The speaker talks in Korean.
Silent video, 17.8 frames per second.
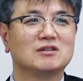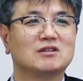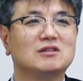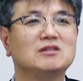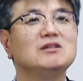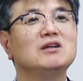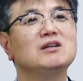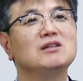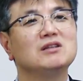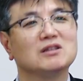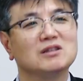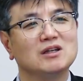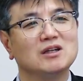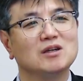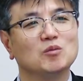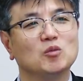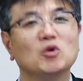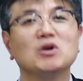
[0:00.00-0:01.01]

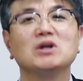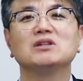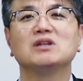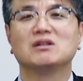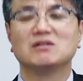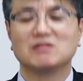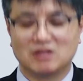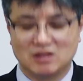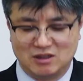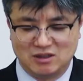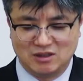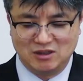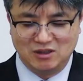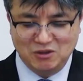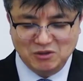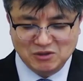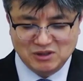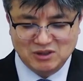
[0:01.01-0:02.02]
그나나나 뭐가 다른가?
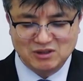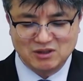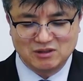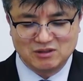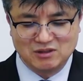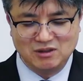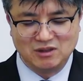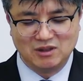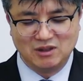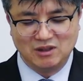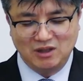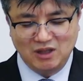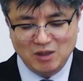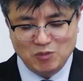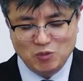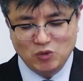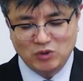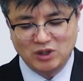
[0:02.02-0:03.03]
이런 생각을
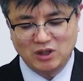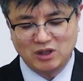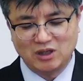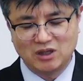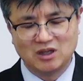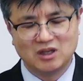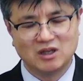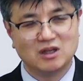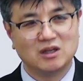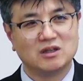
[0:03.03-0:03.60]
해보게